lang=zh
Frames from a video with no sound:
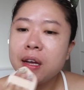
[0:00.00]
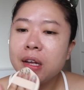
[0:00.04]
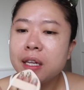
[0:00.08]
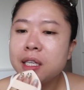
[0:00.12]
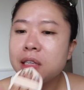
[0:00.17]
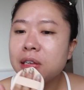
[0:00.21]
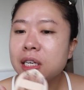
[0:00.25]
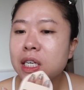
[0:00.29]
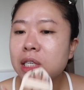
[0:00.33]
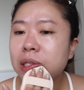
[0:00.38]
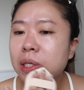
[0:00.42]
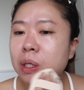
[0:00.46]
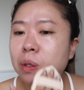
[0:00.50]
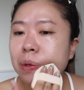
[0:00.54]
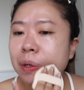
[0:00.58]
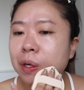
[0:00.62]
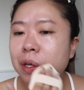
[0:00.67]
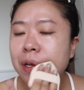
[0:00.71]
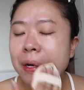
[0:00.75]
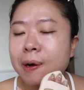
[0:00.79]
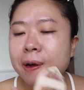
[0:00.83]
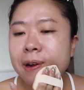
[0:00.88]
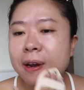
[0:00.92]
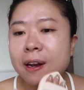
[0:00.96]
真的是我
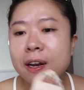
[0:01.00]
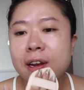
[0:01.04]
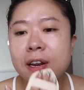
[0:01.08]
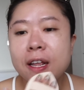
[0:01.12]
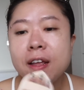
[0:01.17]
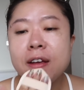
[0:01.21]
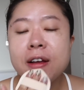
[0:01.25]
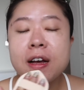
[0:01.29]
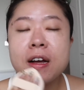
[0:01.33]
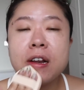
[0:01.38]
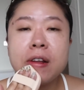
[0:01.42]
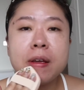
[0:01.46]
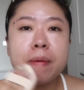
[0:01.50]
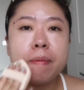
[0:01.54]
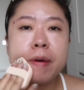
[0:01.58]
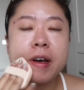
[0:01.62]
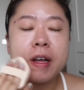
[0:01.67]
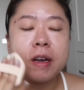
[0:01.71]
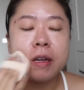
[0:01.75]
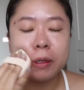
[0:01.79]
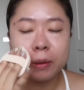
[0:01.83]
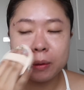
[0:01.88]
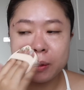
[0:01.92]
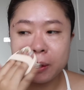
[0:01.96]
用一个礼
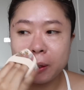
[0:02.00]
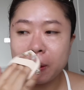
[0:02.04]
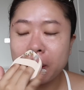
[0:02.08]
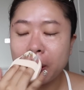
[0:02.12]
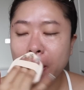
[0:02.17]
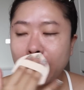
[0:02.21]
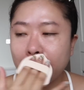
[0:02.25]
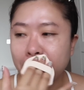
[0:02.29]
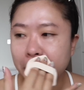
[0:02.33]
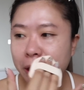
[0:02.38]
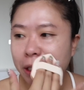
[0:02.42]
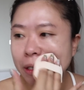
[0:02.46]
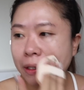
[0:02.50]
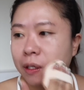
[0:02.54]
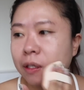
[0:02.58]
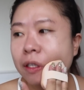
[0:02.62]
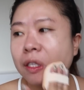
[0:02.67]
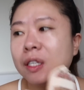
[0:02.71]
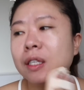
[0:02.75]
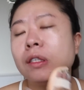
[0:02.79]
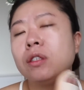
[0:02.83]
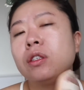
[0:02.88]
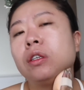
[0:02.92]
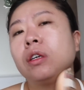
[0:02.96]
拜连续用了四
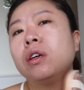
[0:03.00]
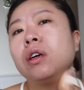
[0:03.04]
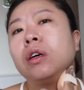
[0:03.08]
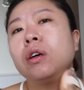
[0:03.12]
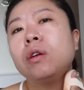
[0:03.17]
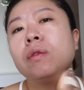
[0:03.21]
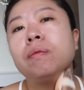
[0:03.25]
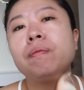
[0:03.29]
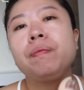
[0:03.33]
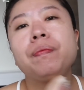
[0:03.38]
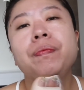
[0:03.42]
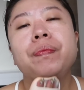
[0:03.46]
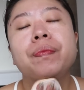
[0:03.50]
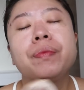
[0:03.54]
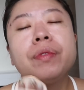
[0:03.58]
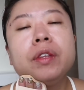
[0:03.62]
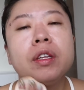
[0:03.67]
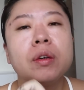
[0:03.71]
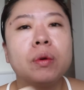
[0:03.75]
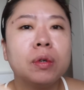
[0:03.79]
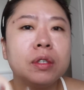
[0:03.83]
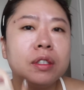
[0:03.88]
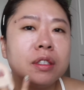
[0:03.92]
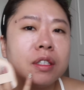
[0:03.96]
次之后，
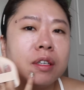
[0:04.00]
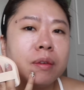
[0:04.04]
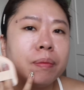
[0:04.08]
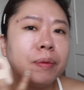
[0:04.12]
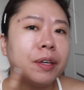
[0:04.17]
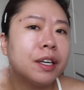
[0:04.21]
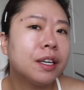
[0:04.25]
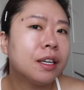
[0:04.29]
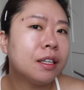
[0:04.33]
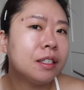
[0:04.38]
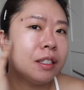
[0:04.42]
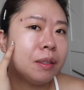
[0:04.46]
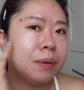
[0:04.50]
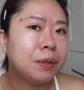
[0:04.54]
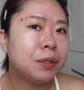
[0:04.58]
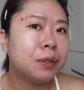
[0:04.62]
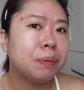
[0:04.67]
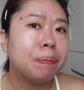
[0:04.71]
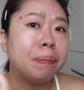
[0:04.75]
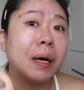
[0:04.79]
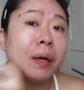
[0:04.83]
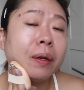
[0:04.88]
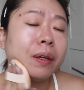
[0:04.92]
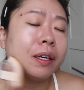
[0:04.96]
我这边跟这边就
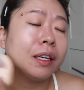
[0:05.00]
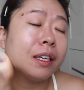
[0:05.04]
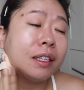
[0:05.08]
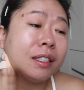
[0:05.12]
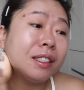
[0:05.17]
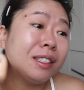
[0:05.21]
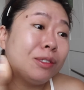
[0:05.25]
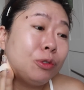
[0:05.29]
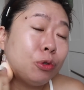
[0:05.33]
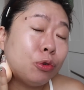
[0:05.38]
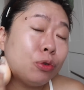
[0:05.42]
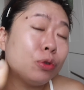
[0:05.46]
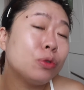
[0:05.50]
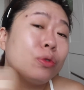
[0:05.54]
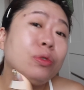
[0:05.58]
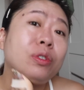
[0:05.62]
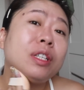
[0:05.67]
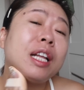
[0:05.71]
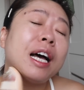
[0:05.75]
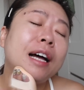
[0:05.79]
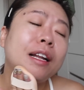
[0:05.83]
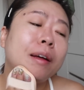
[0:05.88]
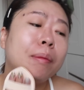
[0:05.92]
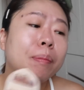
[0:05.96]
爆了一个巨
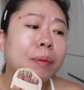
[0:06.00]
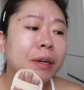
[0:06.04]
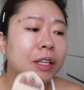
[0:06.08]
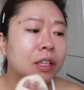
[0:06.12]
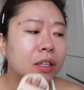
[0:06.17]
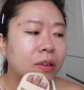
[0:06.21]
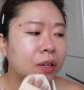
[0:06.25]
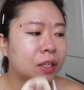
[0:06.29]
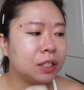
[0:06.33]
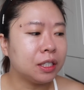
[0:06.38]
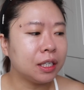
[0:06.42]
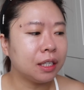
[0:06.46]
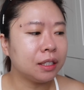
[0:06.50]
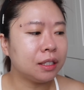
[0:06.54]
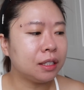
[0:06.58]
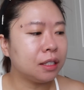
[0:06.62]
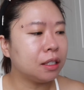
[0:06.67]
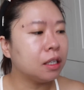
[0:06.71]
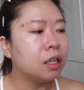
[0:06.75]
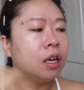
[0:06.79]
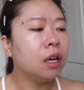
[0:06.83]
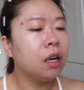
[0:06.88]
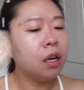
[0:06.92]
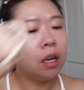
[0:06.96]
大的闷痘，而且
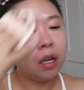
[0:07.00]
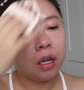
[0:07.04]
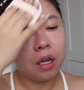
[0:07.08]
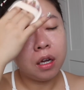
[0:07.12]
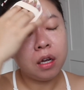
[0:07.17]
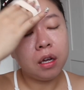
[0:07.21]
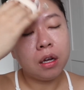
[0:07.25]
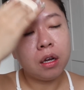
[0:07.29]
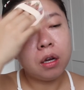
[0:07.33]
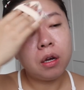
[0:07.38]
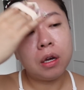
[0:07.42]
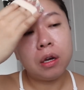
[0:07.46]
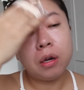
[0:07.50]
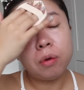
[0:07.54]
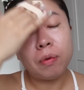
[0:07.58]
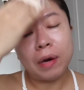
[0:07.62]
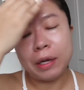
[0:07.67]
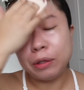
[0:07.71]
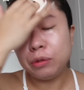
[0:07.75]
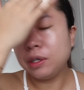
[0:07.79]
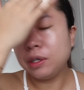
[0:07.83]
是完